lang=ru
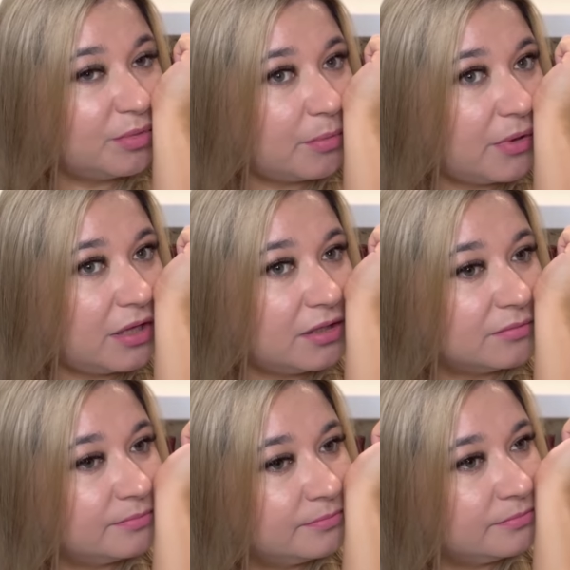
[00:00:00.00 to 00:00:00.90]
пропала.
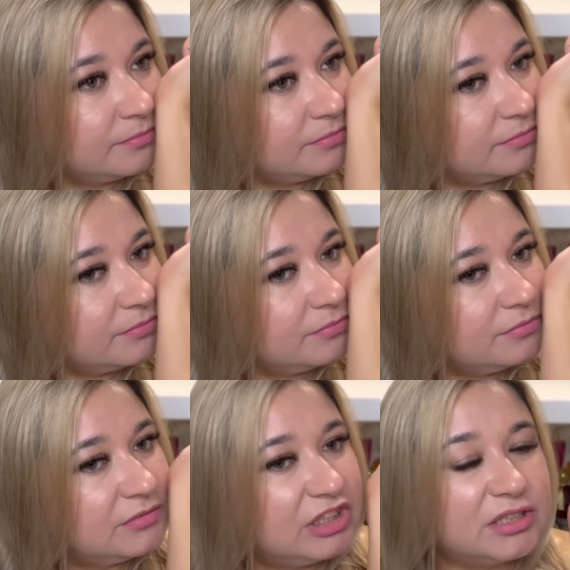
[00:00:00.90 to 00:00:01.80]

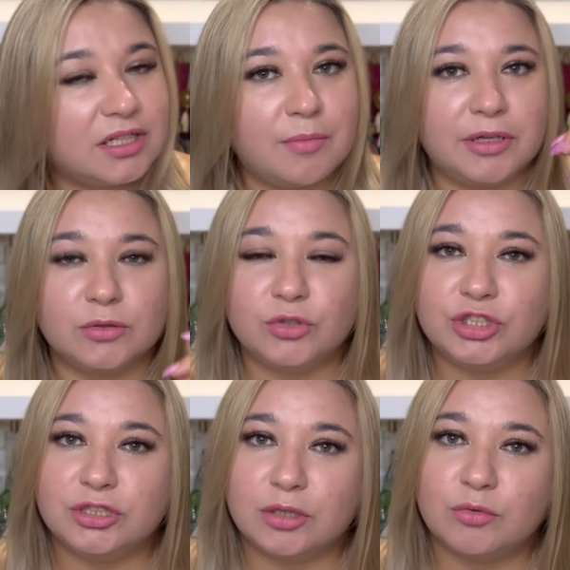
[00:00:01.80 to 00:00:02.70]
Сейчас аромат
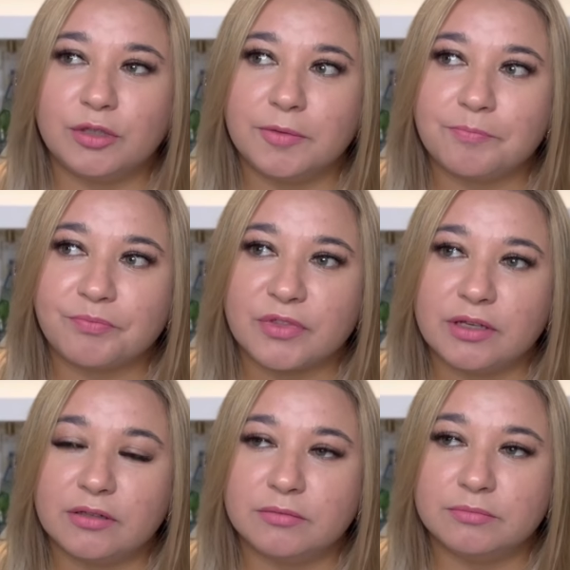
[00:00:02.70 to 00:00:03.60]
очень такой
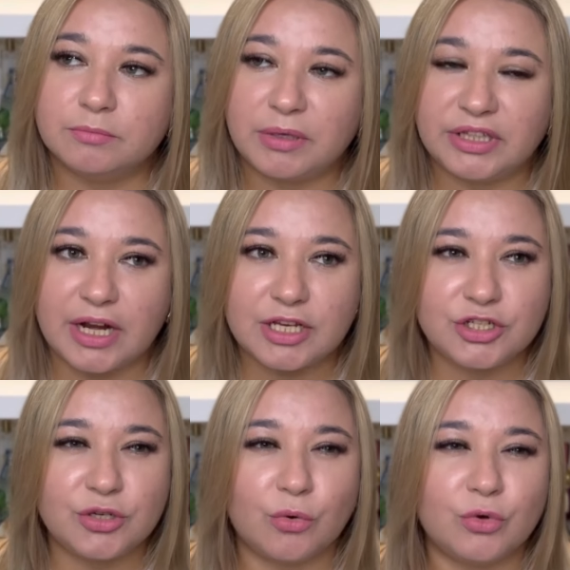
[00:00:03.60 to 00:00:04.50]
э,
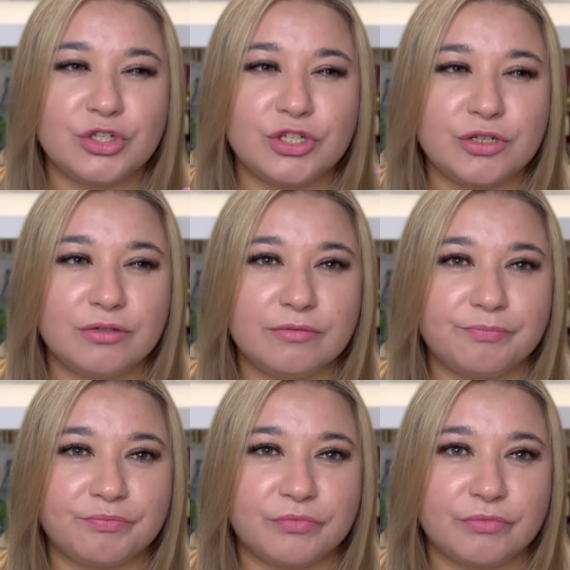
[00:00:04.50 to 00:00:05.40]
бодрящий, очень
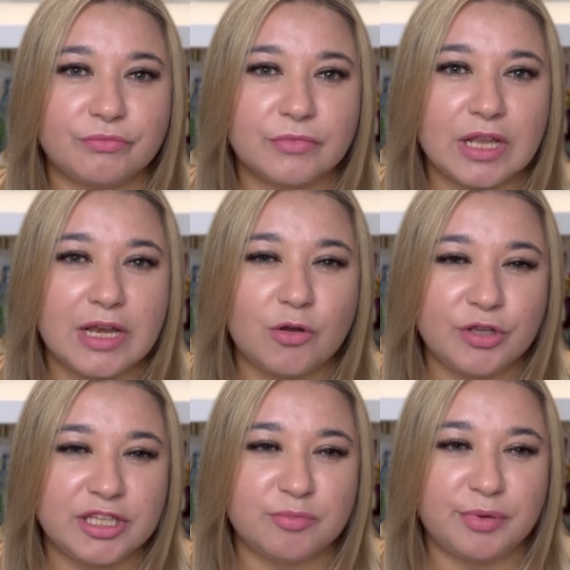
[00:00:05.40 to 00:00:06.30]

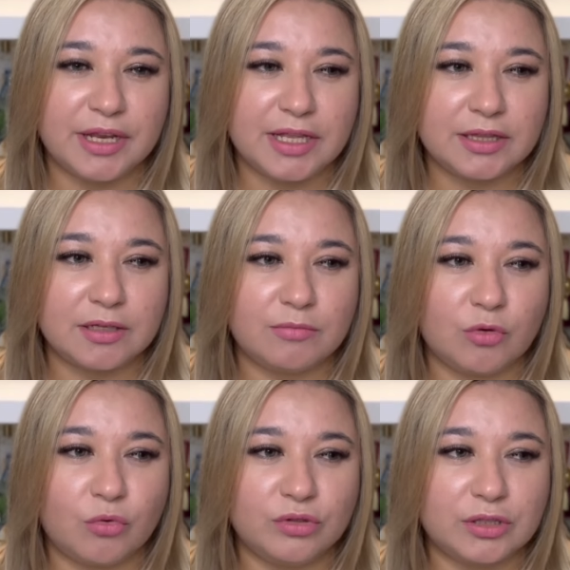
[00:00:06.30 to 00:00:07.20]
легкий, при этом
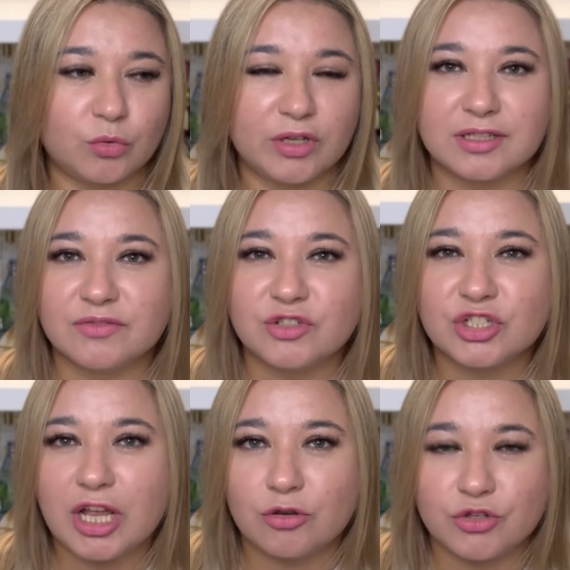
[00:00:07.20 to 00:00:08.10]
он такой
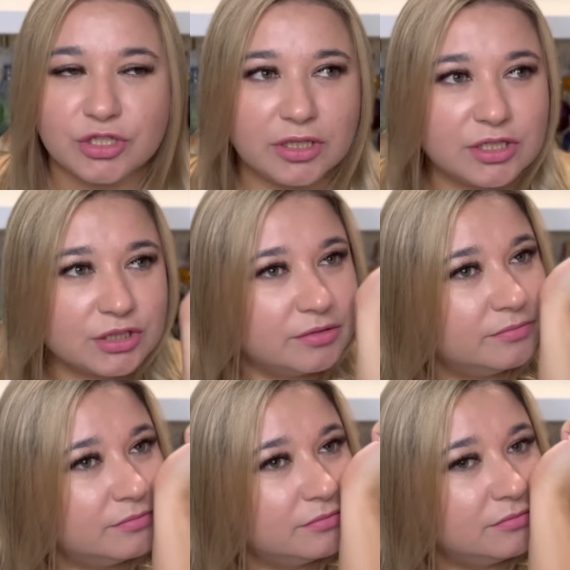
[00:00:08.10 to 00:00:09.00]
освежающий даже.
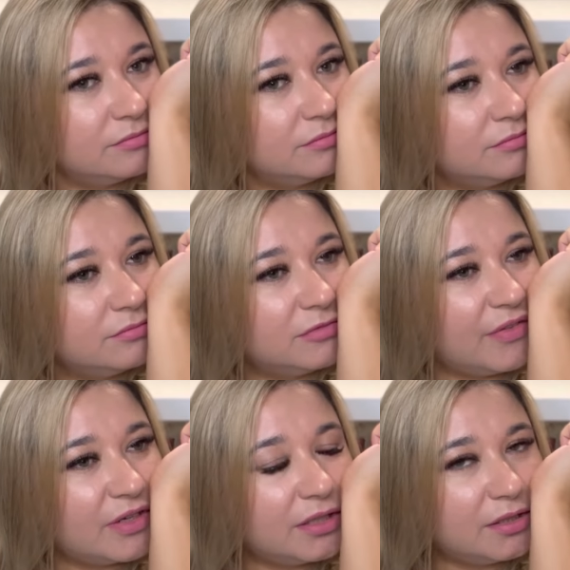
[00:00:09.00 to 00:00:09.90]

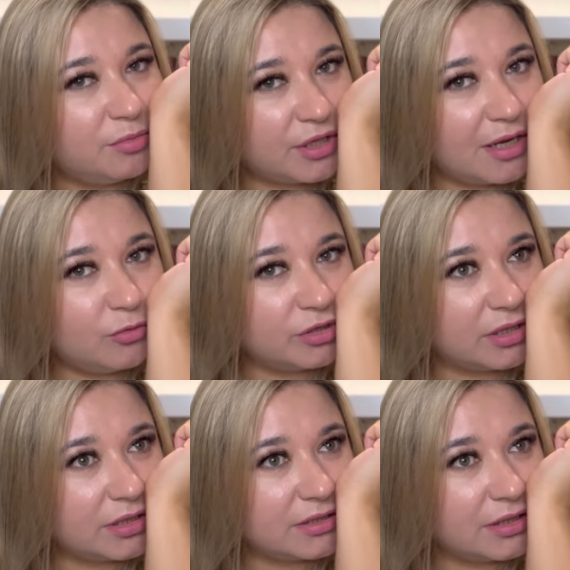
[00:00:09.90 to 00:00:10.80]
Наверное, это бергамон
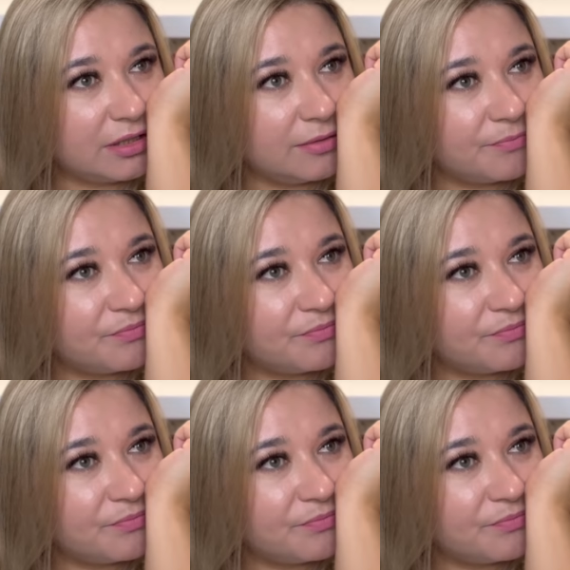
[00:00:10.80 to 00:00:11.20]
как раз-таки